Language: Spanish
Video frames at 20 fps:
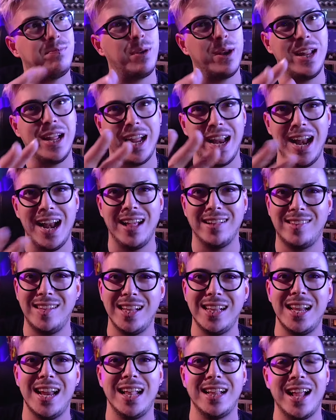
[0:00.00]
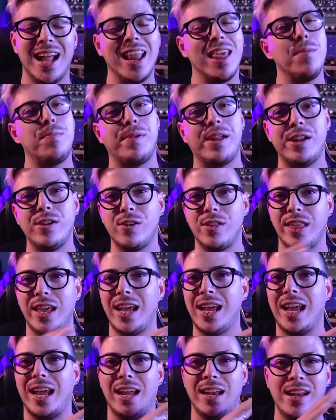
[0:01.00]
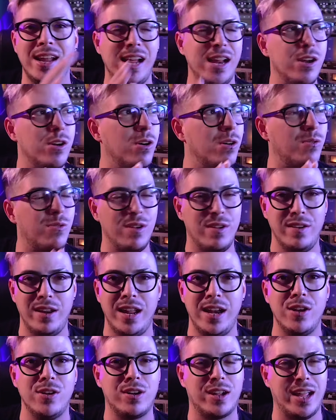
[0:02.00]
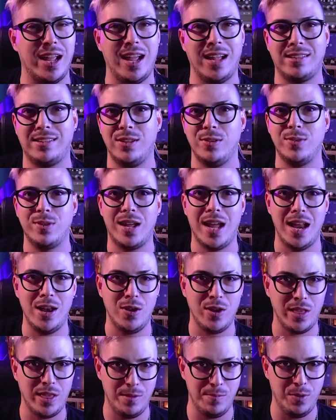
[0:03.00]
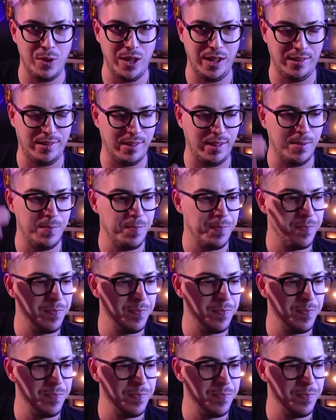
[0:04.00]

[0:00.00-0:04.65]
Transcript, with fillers: poner que eran las 7 de la tarde, pero de enero o febrero, que hacía un calor de morirse